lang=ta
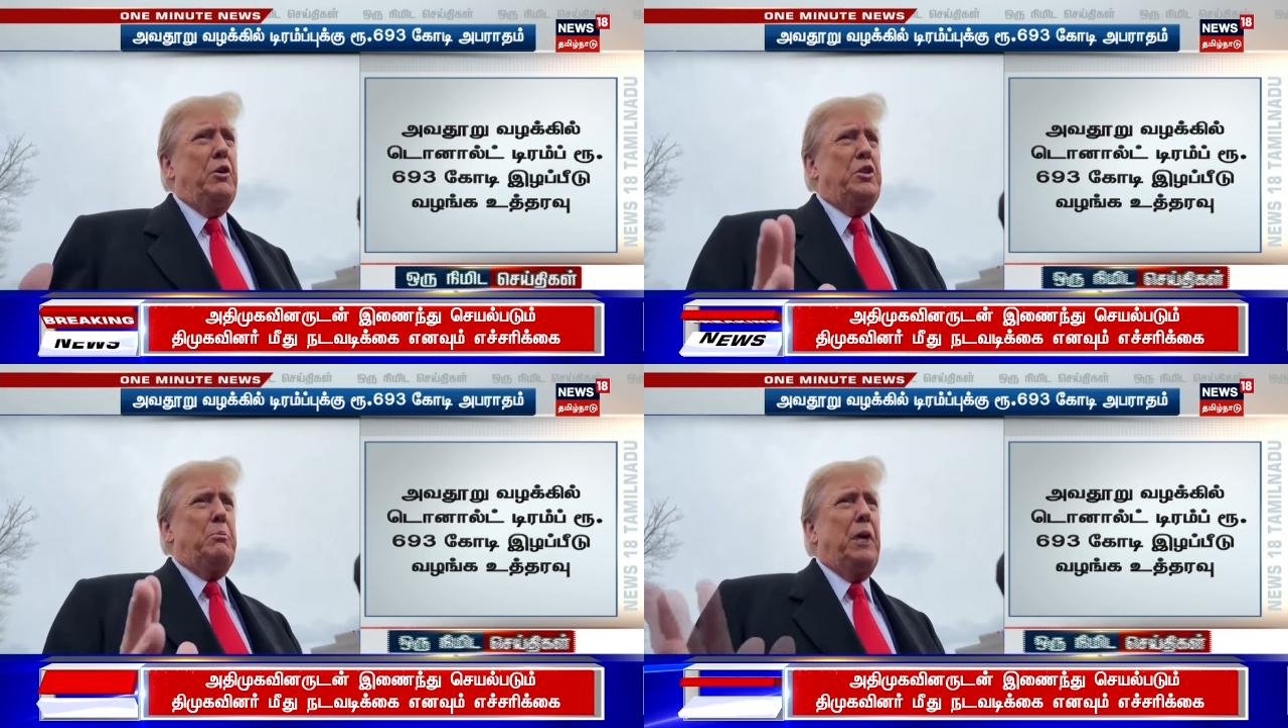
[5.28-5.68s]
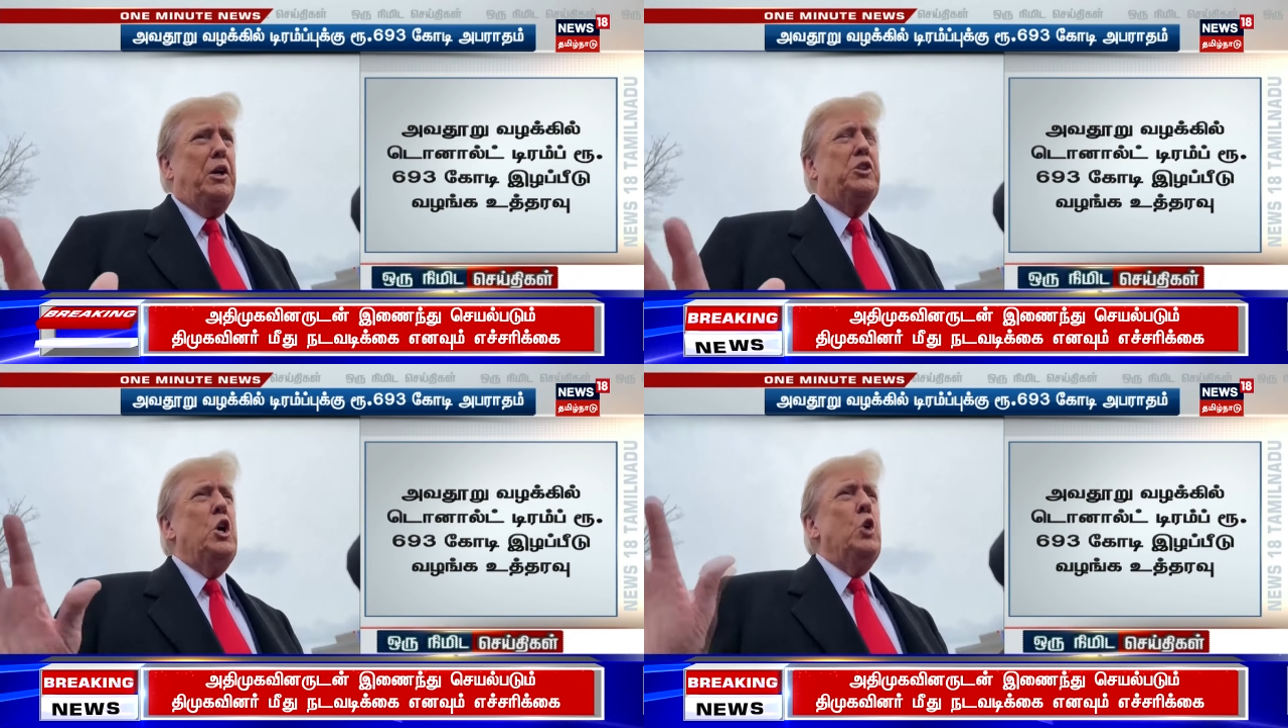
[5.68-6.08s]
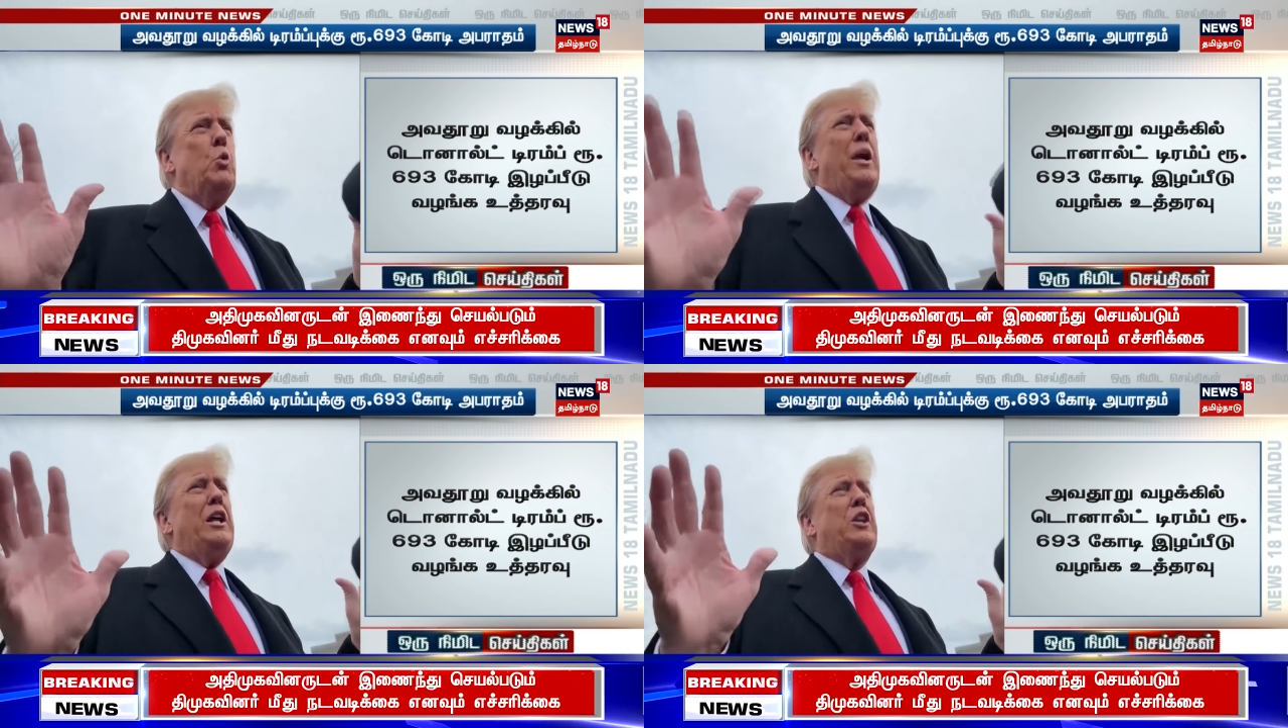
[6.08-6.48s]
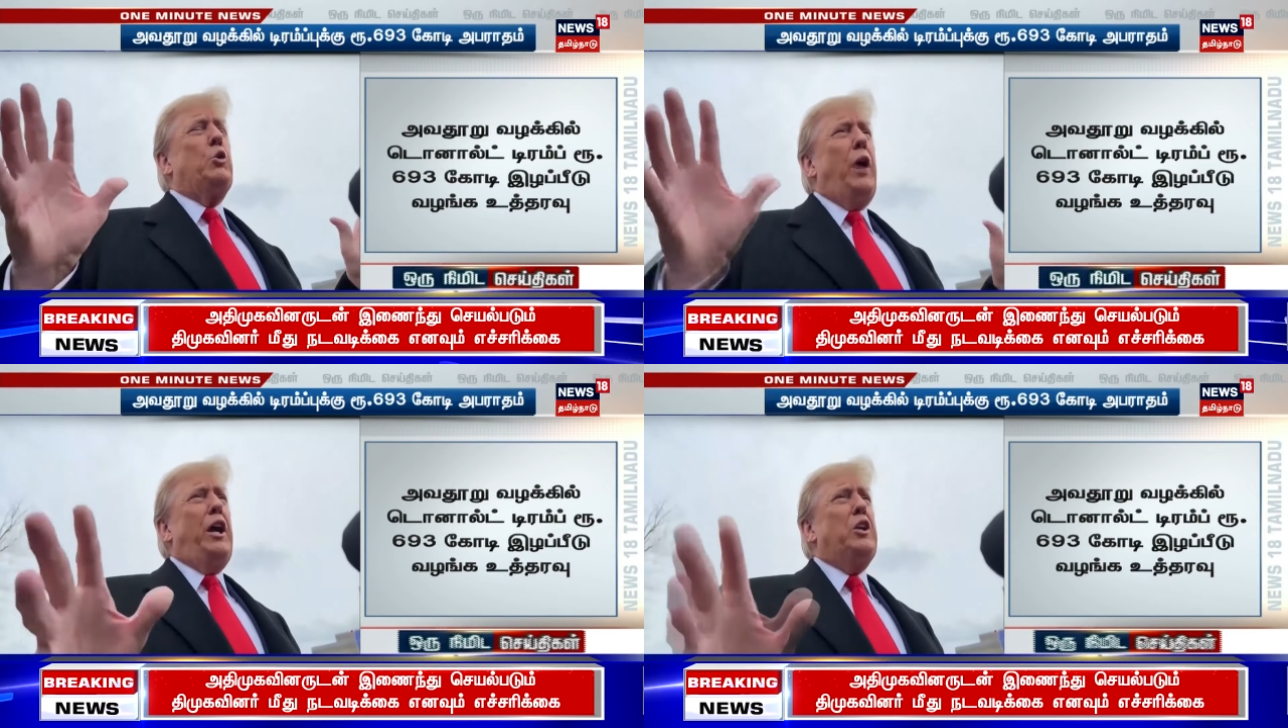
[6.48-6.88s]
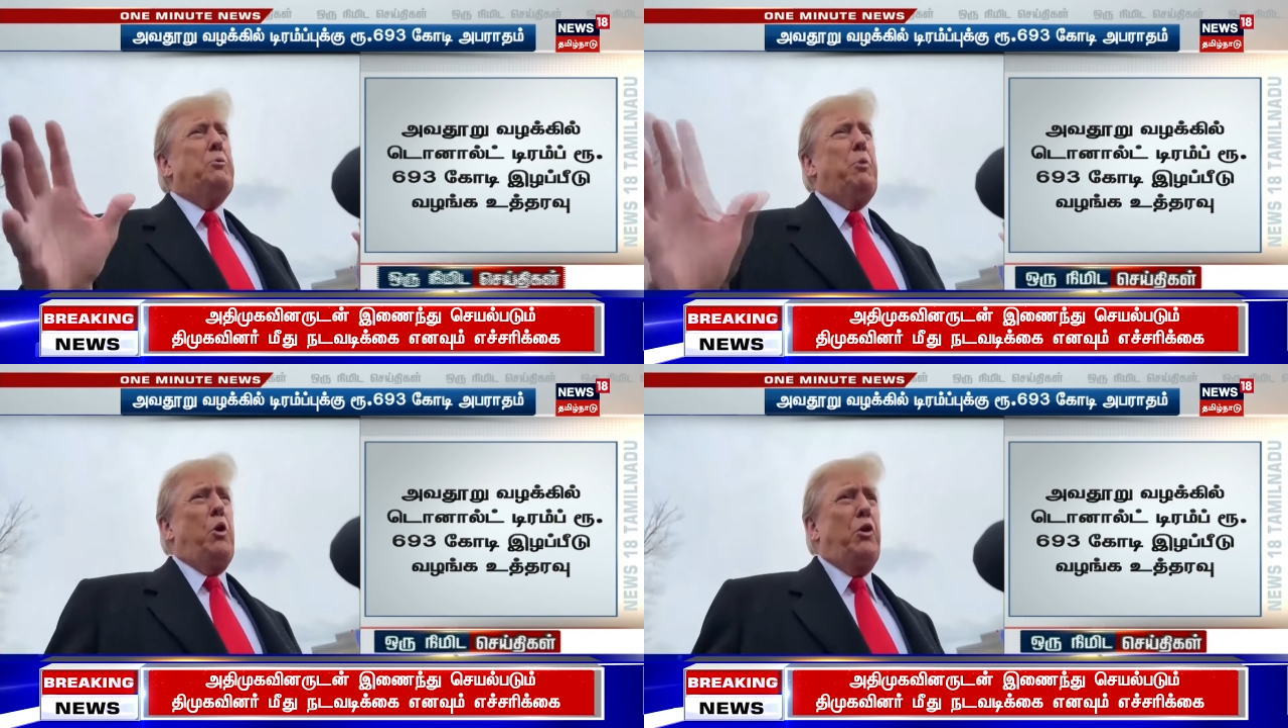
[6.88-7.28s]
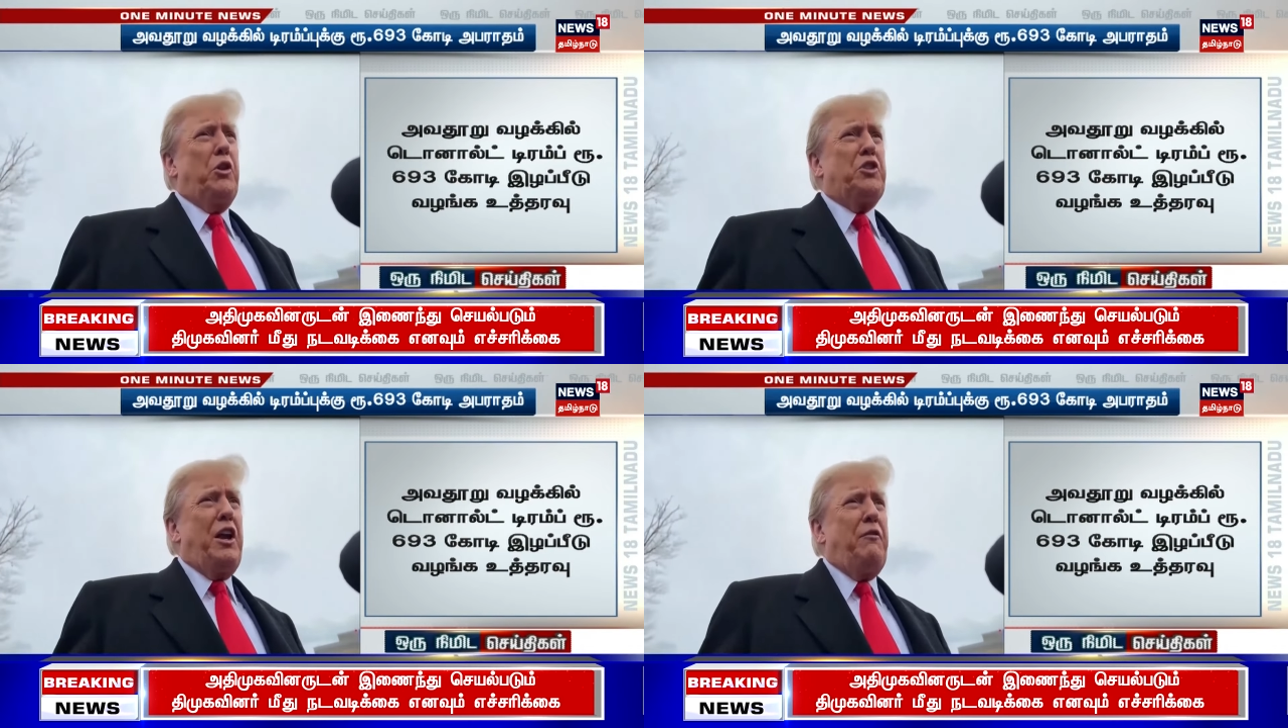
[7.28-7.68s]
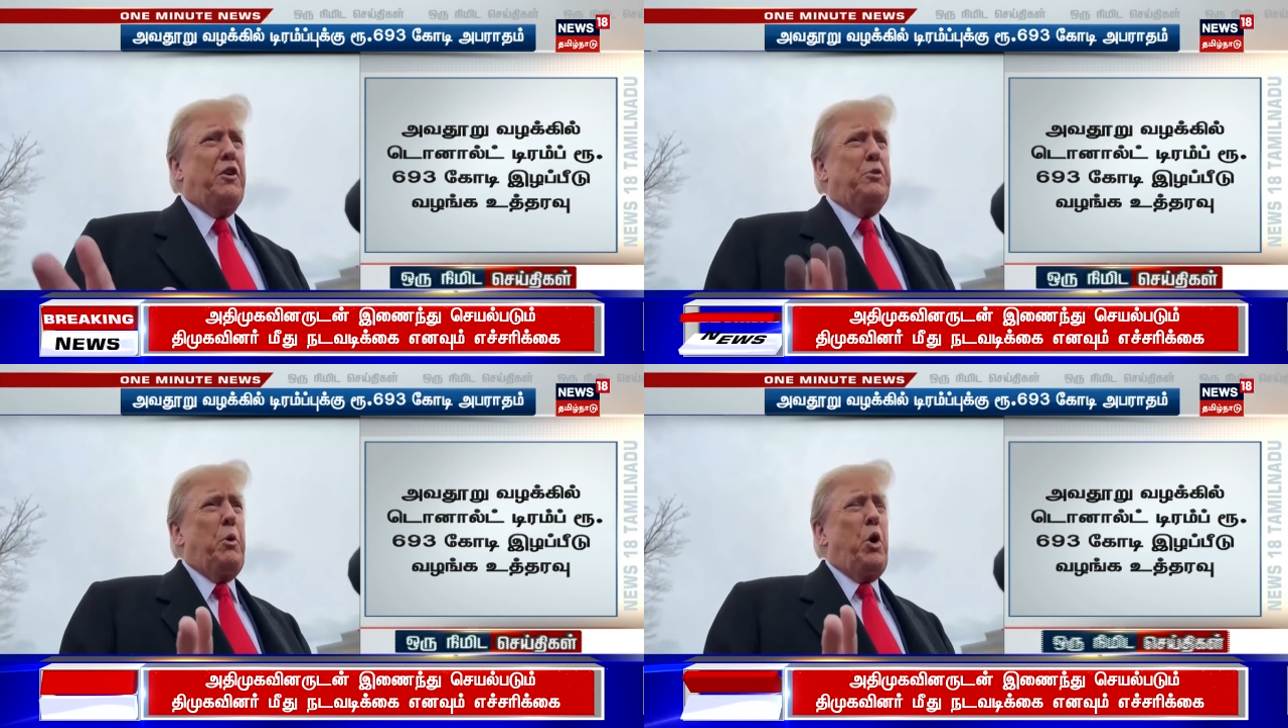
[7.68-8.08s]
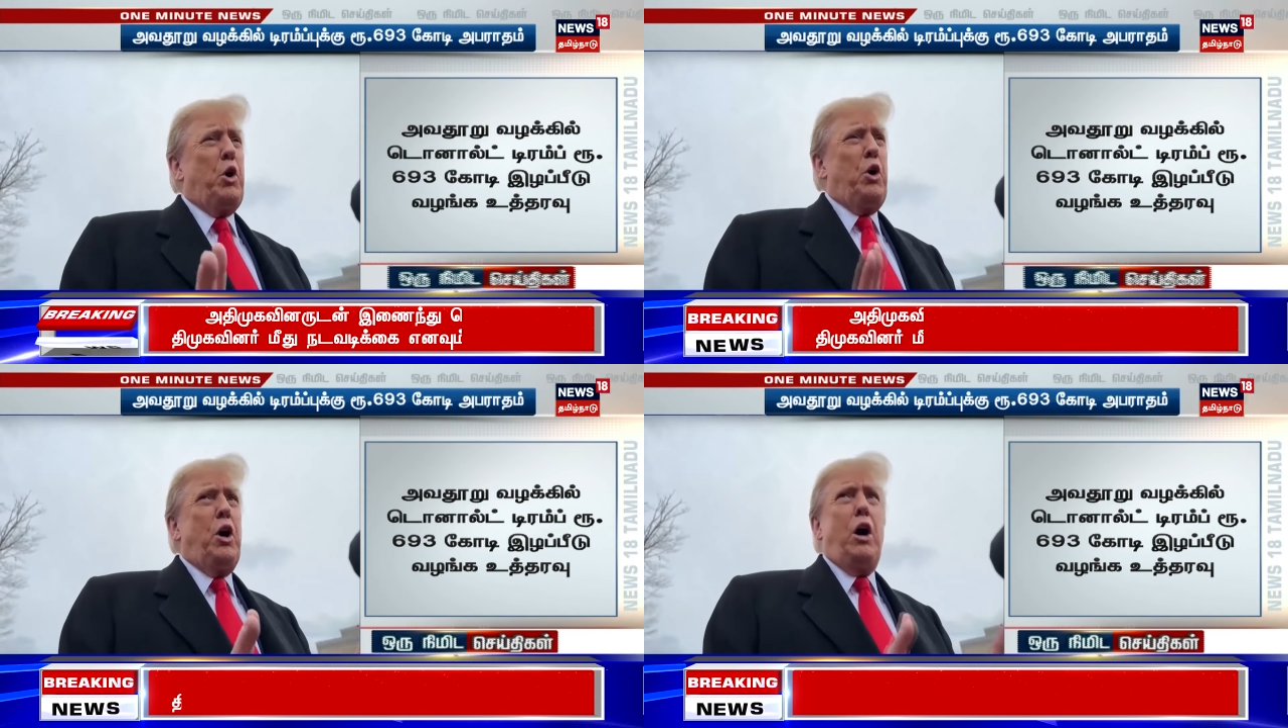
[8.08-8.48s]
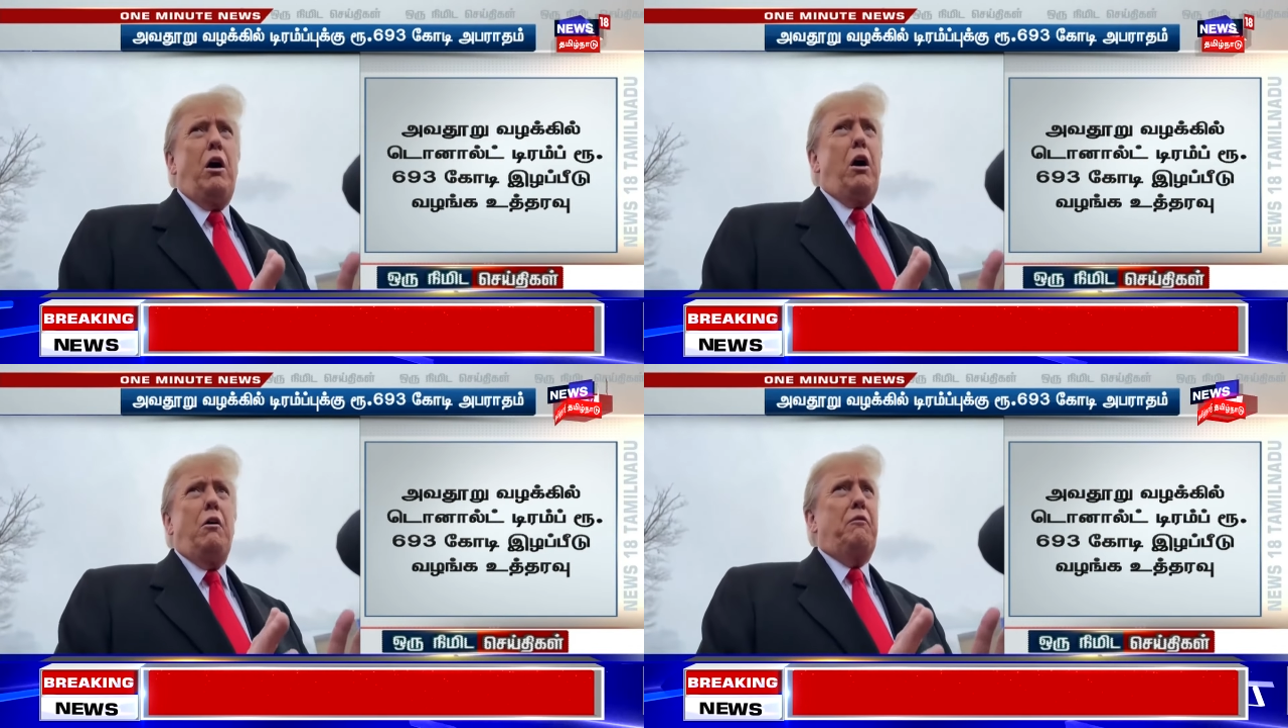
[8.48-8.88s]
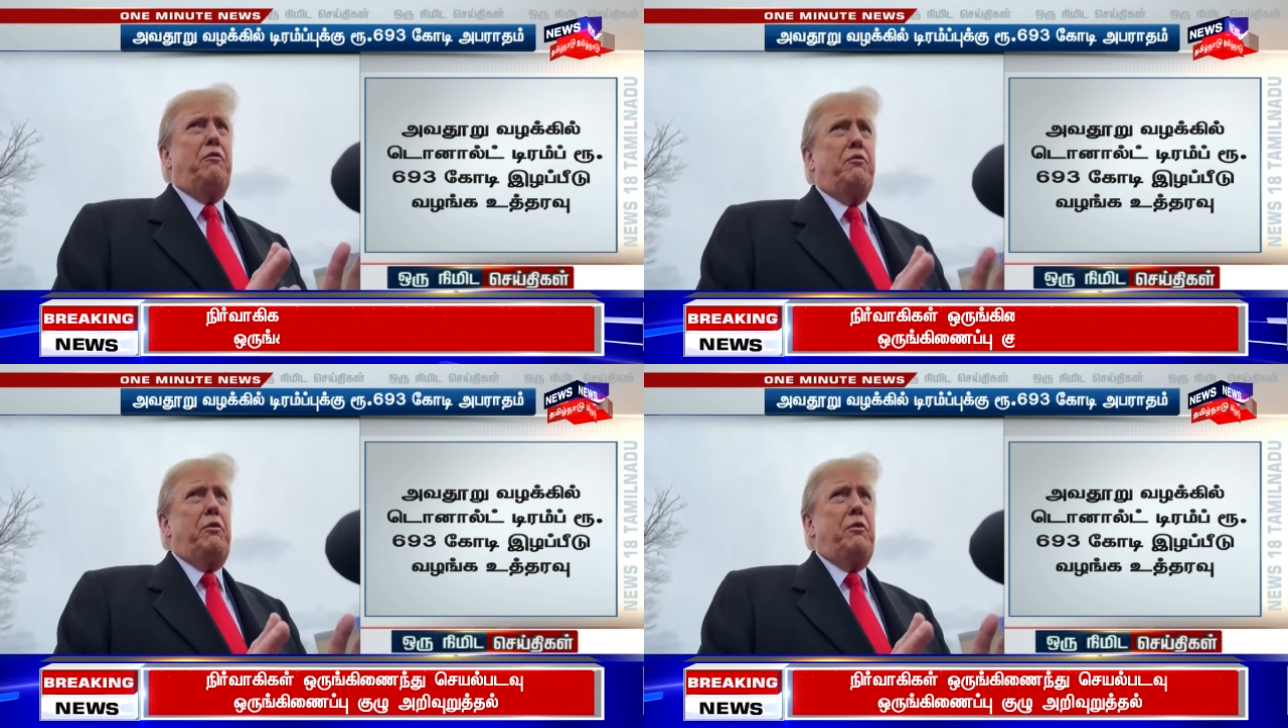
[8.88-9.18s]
கோடி ரூபாய் இழப்பீடு வழங்க வேண்டும் என மேன்ஹட்டன் நீதிமன்றம் உத்தரவிட்டுள்ளது